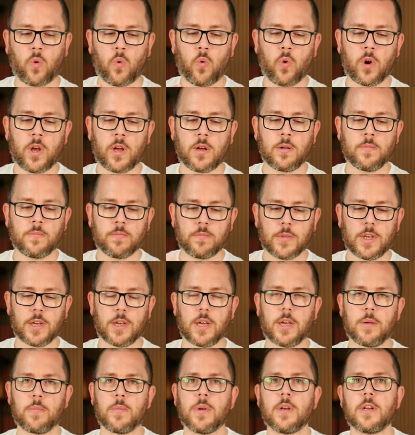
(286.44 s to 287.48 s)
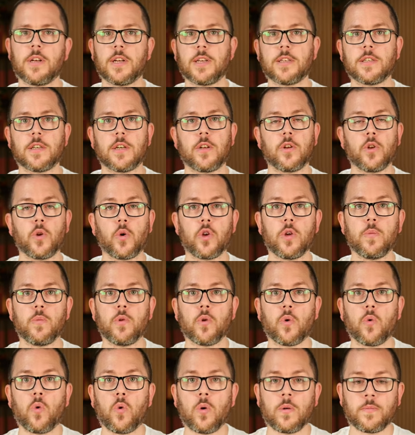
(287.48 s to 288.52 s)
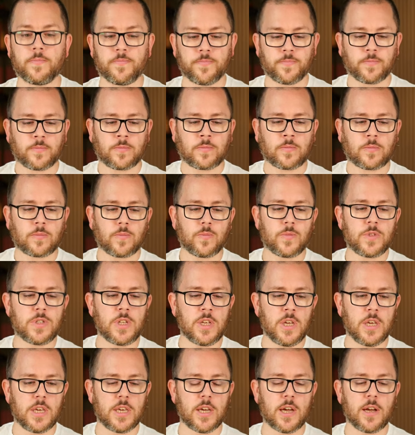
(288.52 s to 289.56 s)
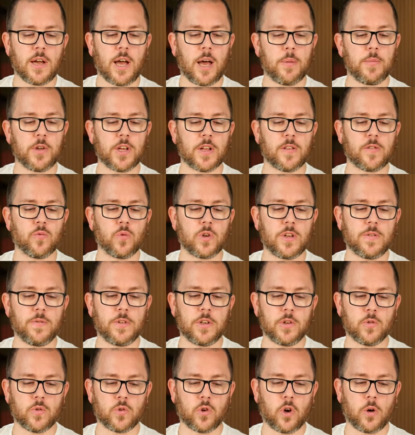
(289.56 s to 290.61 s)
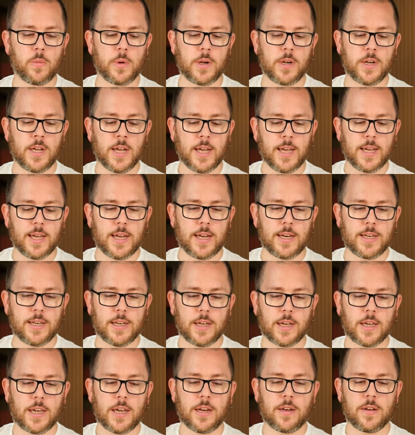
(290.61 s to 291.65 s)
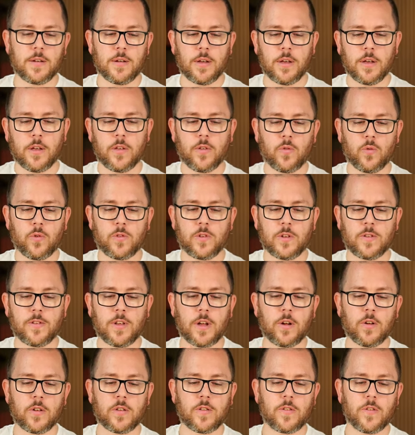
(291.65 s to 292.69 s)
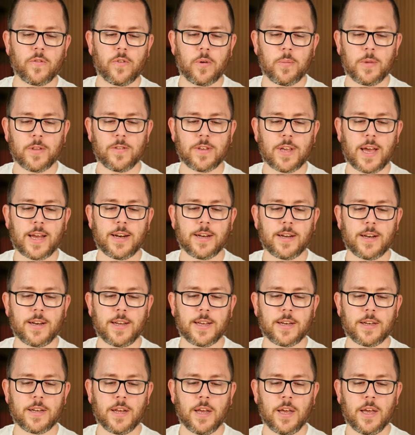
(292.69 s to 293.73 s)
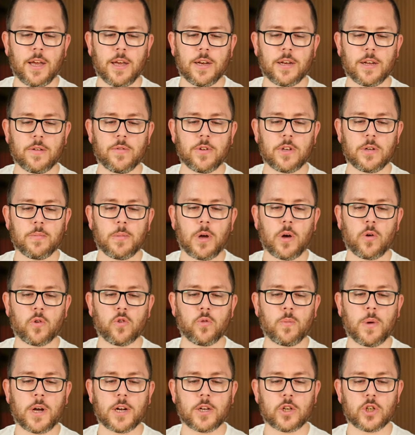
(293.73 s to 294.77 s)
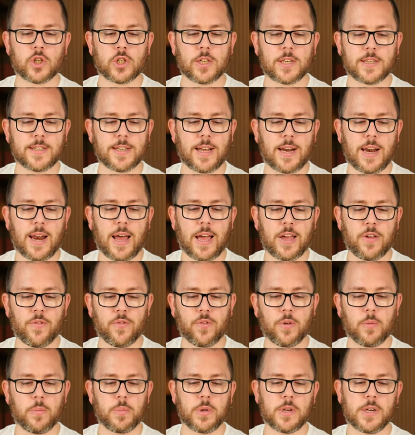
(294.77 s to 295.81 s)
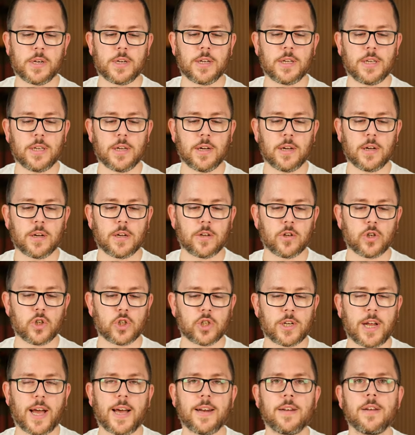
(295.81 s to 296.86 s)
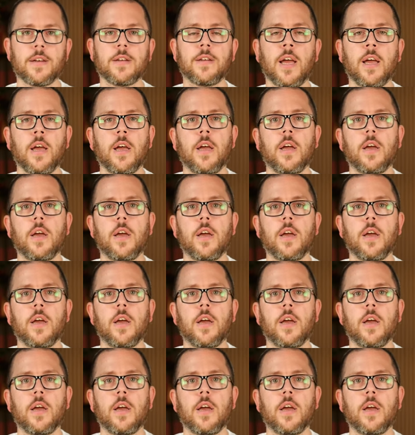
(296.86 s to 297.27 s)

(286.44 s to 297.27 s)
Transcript: Oder hier eben das neue Büro. Hier habe ich jetzt nur die Videodorbel integriert. So sieht es aus, wenn man sie anklickt dann wird immer automatisch das Live-Bild hier gestartet.